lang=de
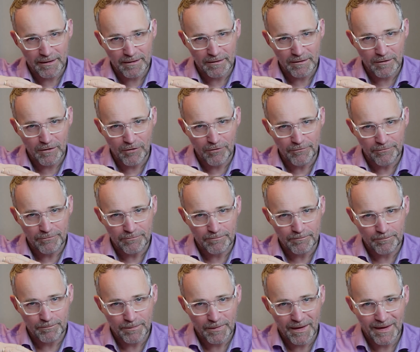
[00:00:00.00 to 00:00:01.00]
drauf,
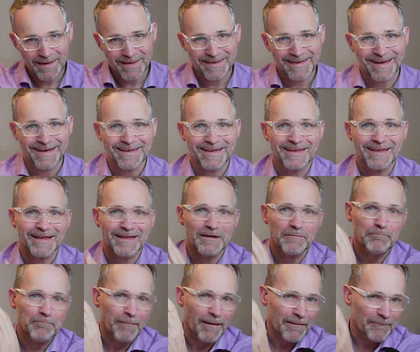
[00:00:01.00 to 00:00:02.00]
der dann an die,
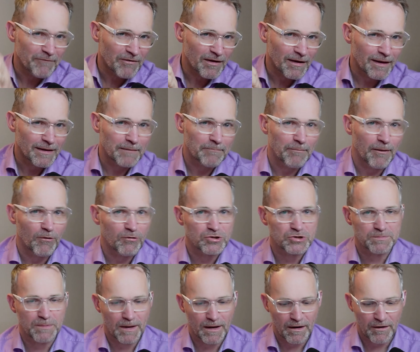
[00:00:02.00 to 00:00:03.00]
meinetwegen an die
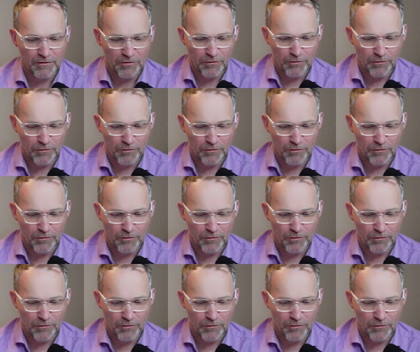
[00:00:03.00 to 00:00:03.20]
Bausparkasse zu